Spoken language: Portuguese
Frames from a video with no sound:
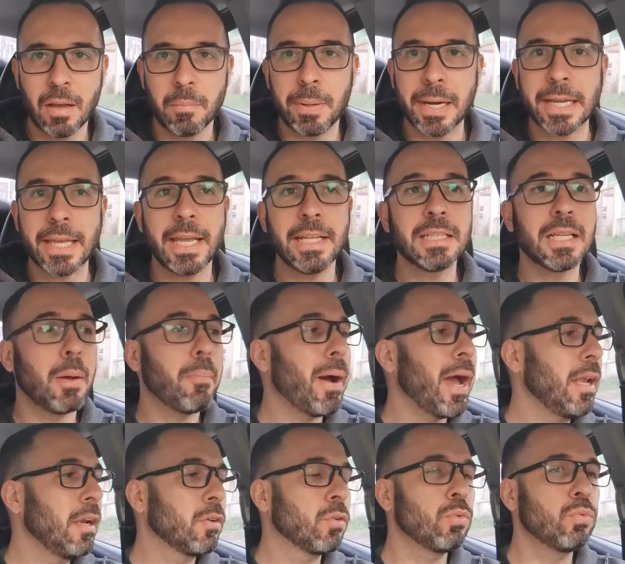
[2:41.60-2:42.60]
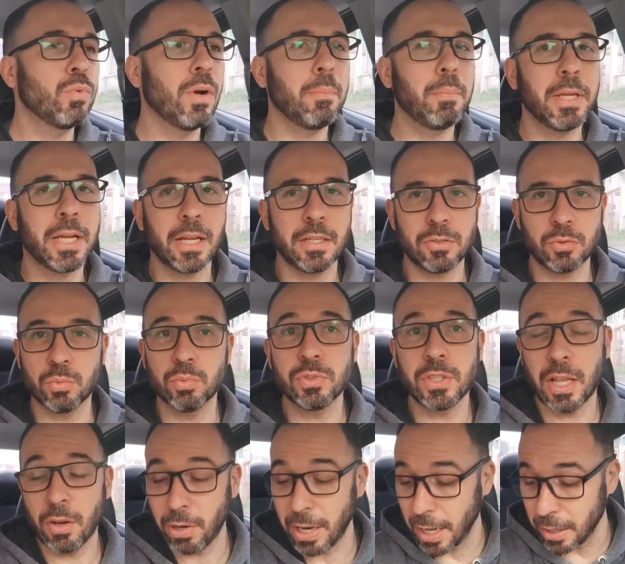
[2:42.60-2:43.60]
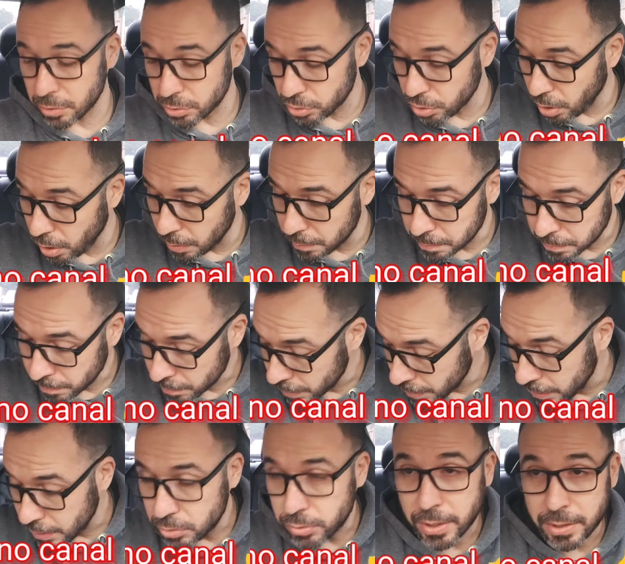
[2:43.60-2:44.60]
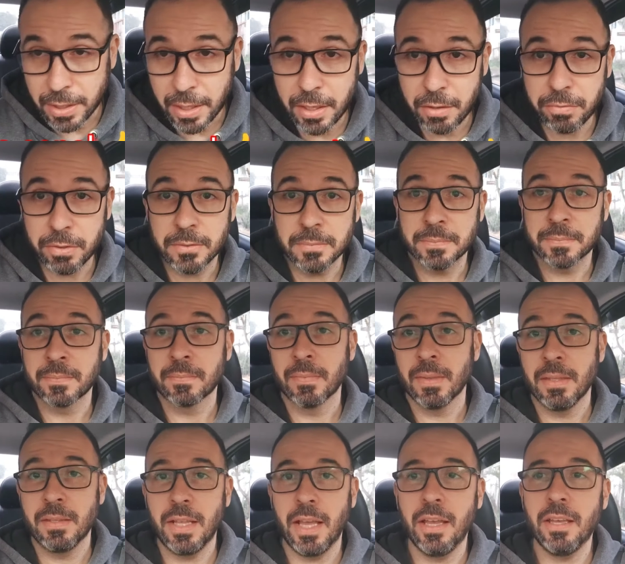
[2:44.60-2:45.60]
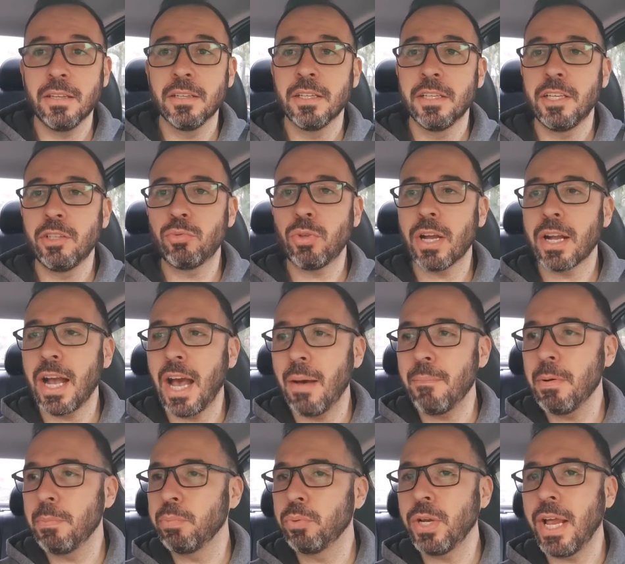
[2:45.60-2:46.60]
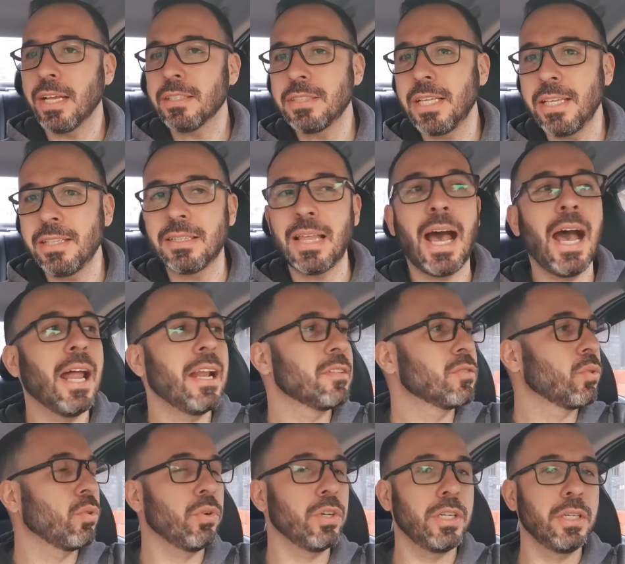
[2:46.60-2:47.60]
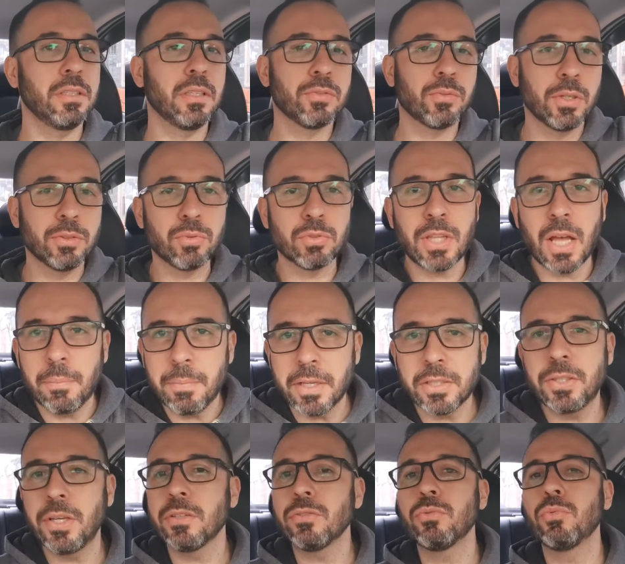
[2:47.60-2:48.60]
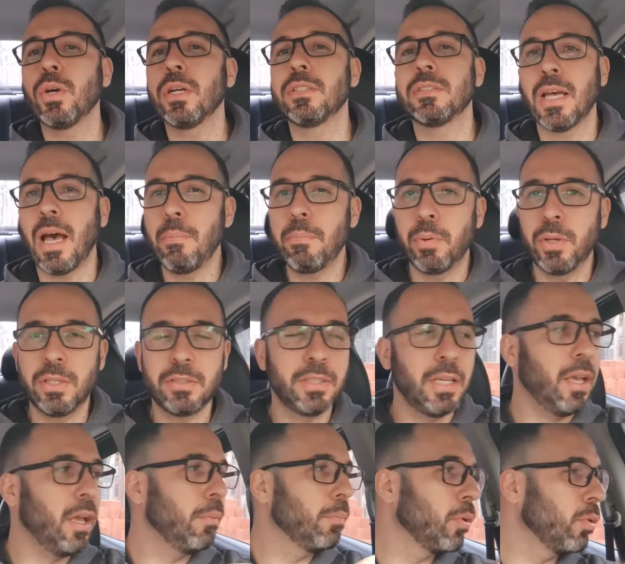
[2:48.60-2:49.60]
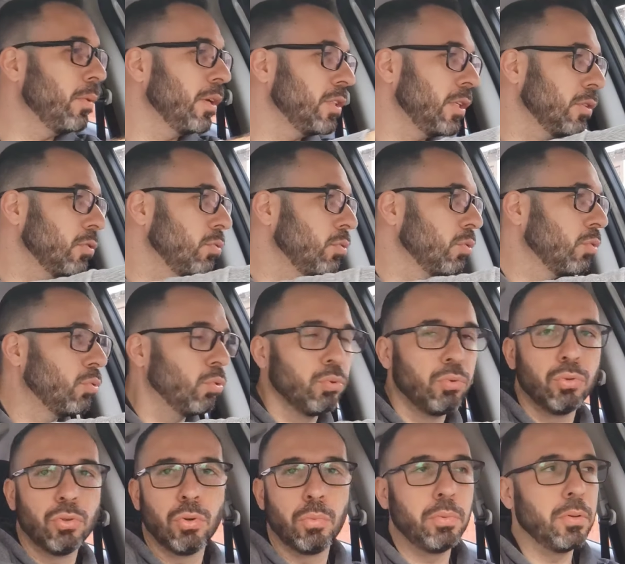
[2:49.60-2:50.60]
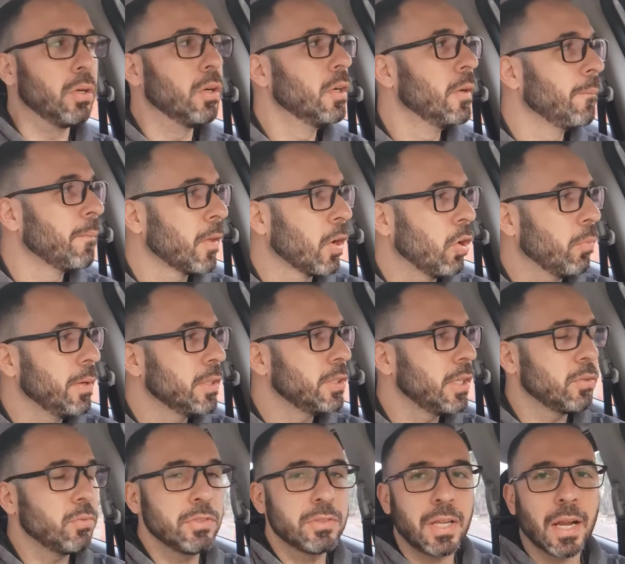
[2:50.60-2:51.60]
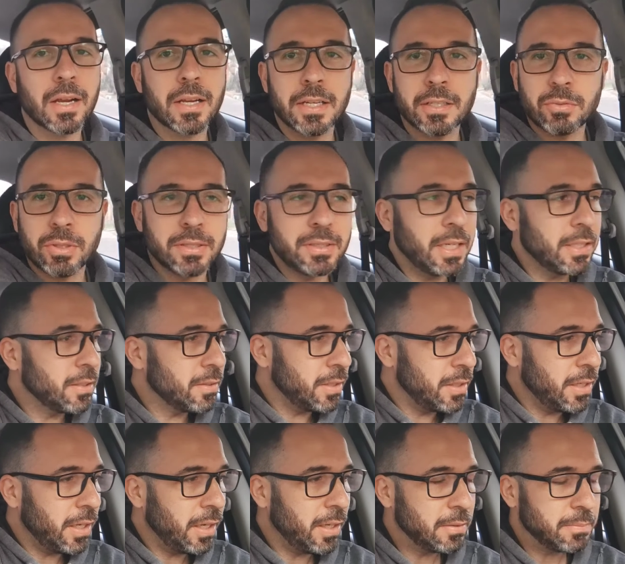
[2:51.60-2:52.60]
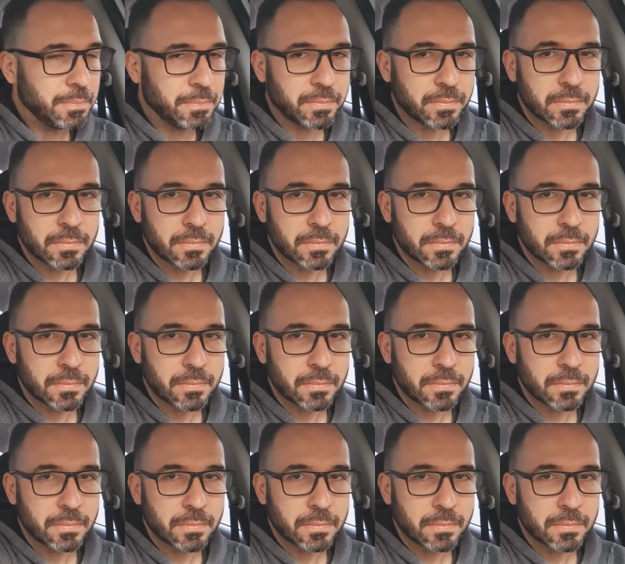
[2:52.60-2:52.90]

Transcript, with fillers: Para quem trabalha com um aplicativo, com um celular só, isso é terrível né? E tu acaba por aceitar as corridas quando tu tá mexendo no WhatsApp, por exemplo, ou mexendo no YouTube, ou mexendo no Instagram, tu aceita sem querer.